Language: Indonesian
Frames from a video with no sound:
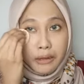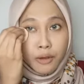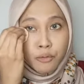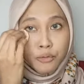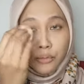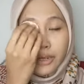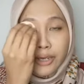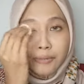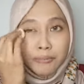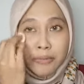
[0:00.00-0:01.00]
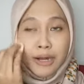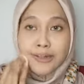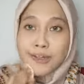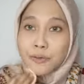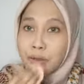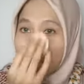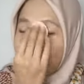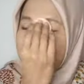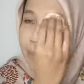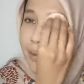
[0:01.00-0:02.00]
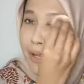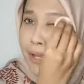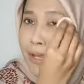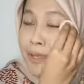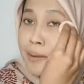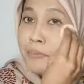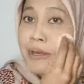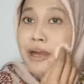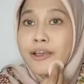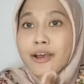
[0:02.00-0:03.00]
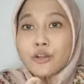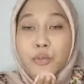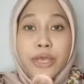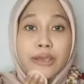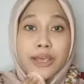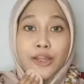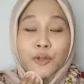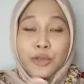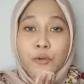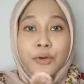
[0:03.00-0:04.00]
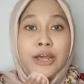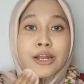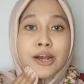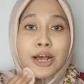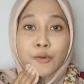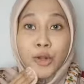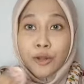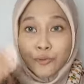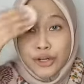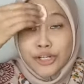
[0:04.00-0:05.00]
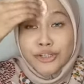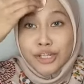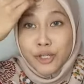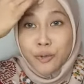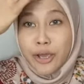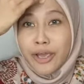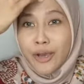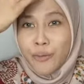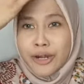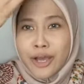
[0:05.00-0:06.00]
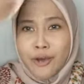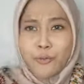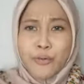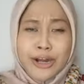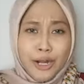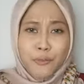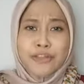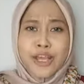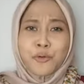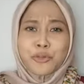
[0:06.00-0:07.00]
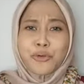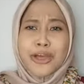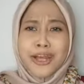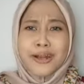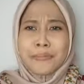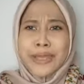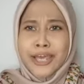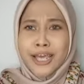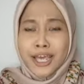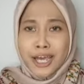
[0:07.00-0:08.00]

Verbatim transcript: karena aku tuh kayak berasa tuh kalau pakai bedak yang twee cake itu yang udah ada kandungan foundationnya tuh kayak warna warna wajah aku tuh kayak lebih